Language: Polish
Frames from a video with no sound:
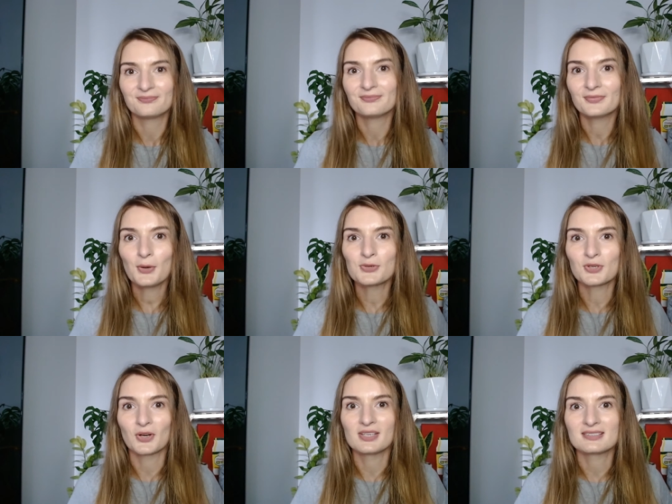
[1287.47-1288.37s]
To już
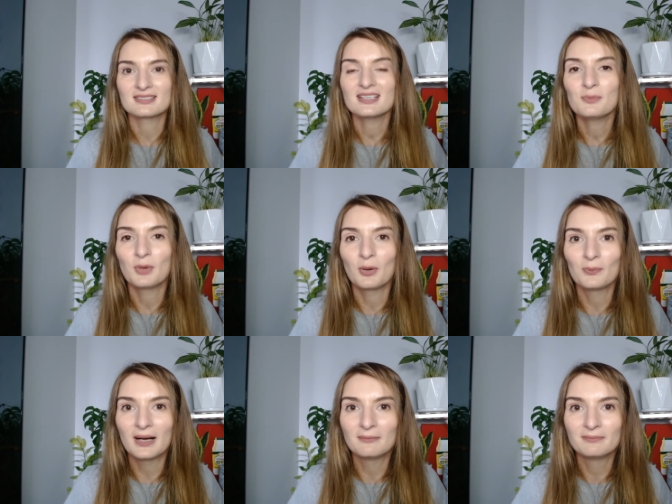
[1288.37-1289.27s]
koniec i
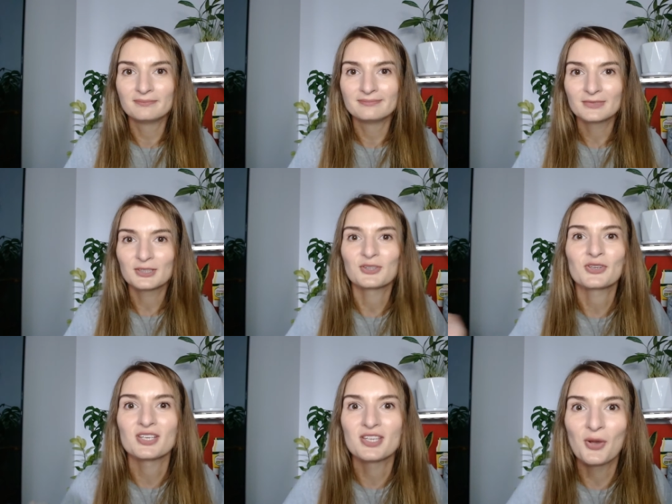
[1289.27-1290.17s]
bomba. Kto
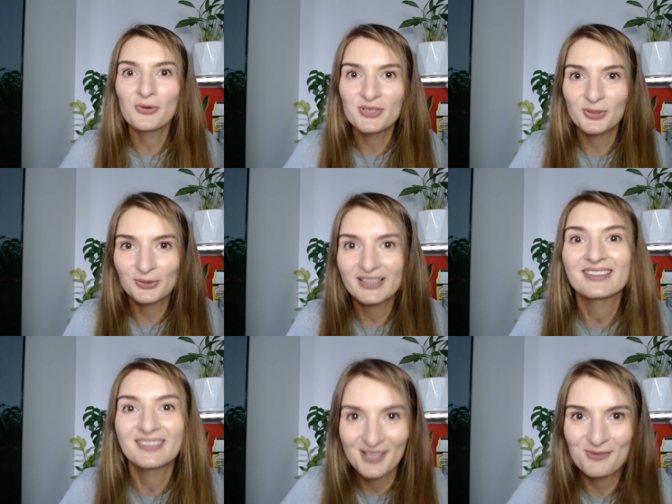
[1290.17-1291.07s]
się nie uczył,
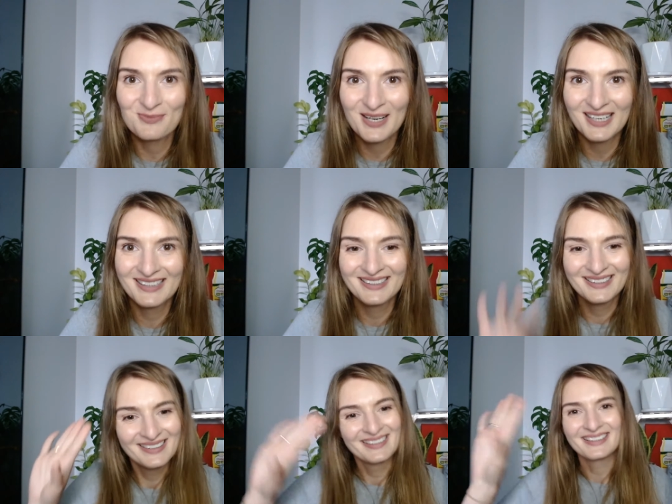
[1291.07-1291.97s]
ten trąba.
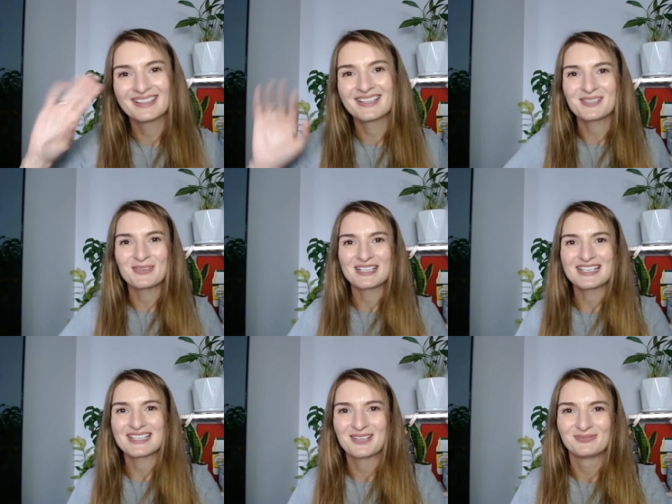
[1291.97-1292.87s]
Do zobaczenia.